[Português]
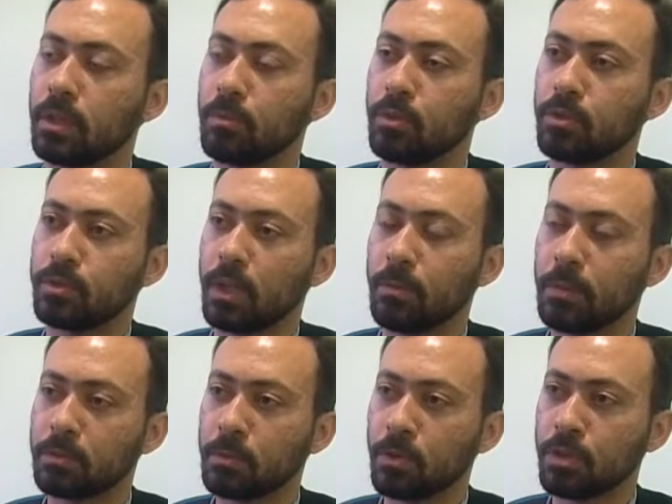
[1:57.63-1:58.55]
ela possui a
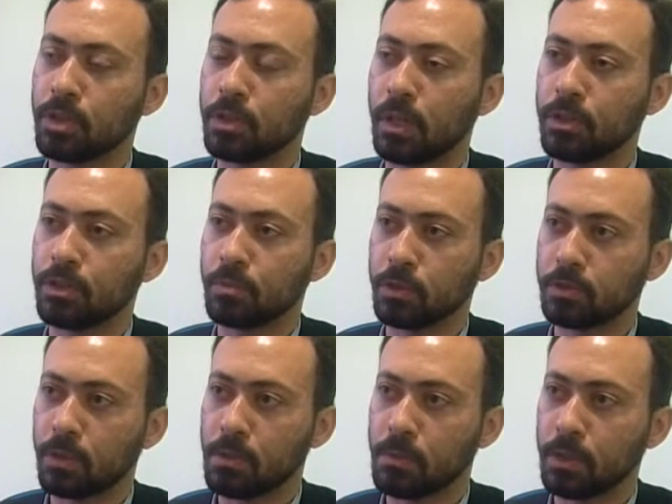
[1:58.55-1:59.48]
mesma quantidade de
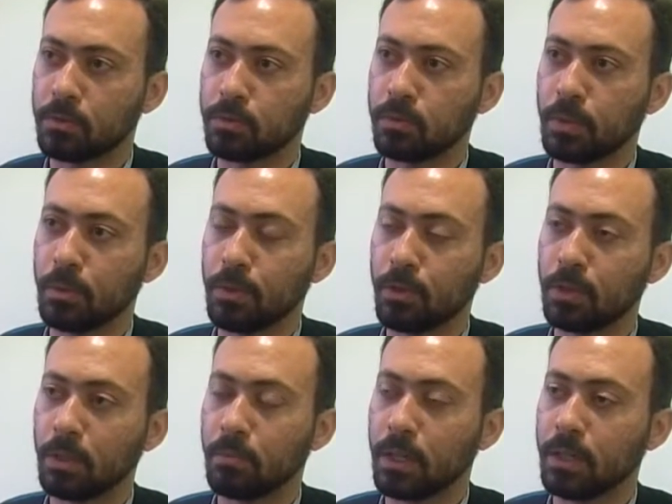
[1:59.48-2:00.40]
procedimentos do primeiro
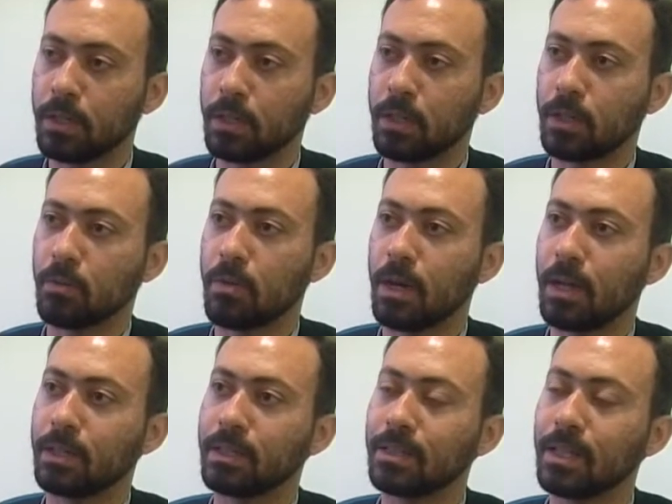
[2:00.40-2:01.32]
DP em
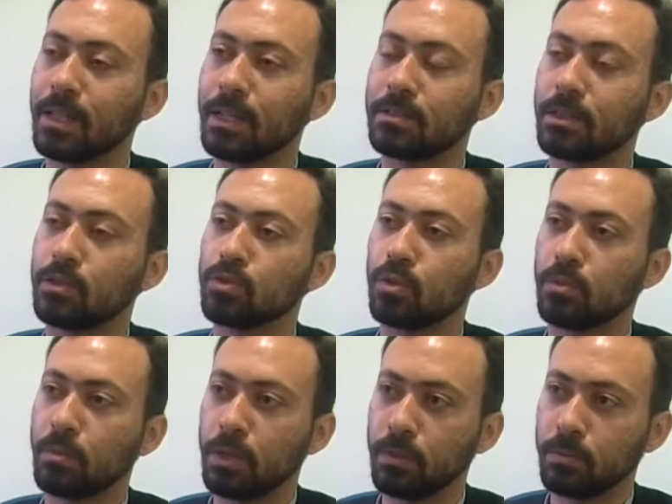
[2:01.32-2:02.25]
Araranguá e da delegacia de
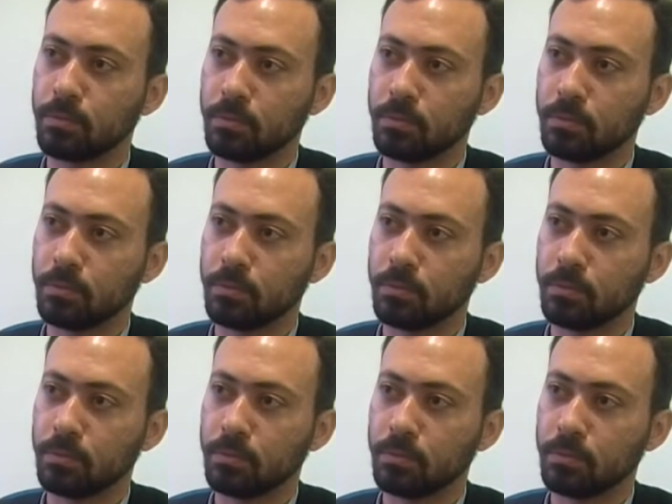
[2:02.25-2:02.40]
Sombrio,